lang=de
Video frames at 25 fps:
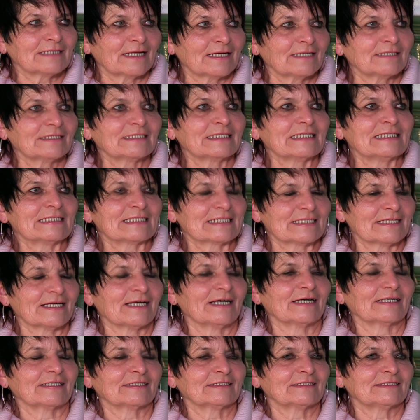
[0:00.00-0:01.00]
dann
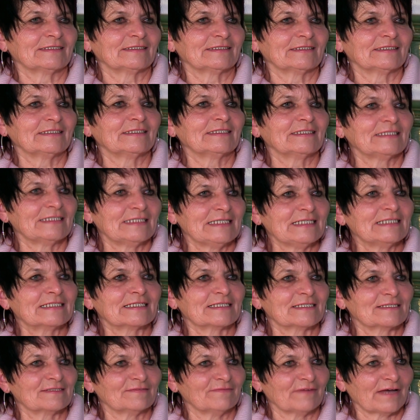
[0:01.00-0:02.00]
gesagt,
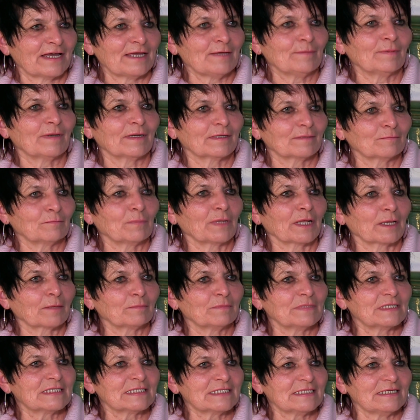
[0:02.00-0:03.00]
dieses Weib hat mich
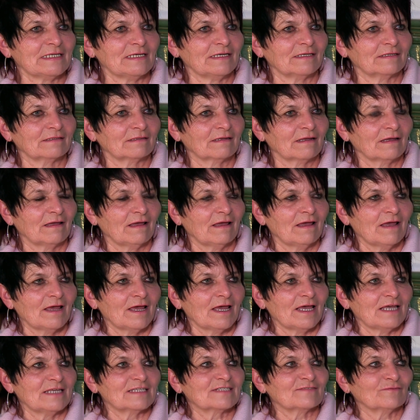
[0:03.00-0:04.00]
besiegt.
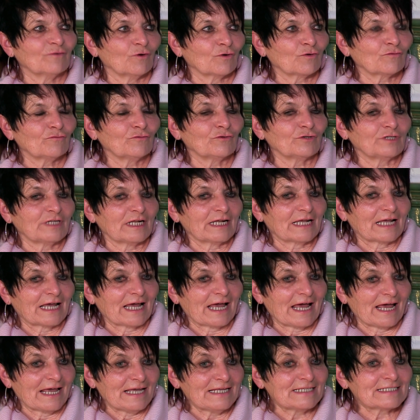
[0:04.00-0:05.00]
Es war für den
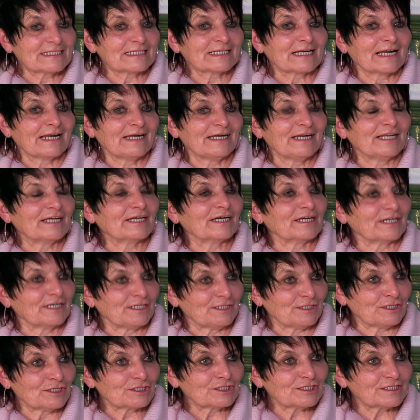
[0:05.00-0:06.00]
Kaiser eine
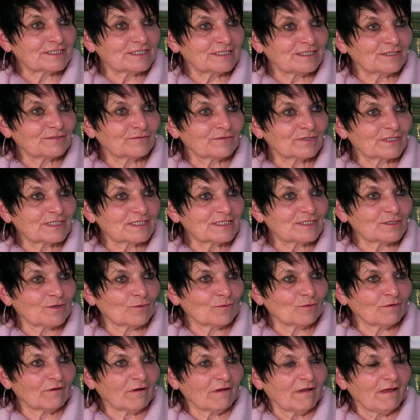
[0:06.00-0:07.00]
kritische
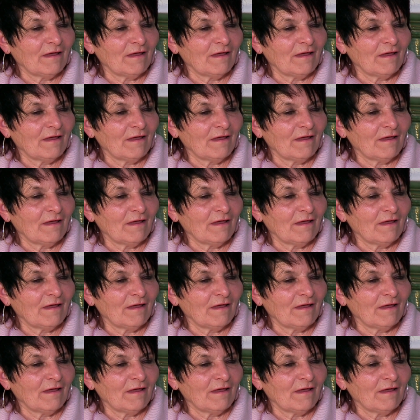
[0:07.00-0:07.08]
Situation,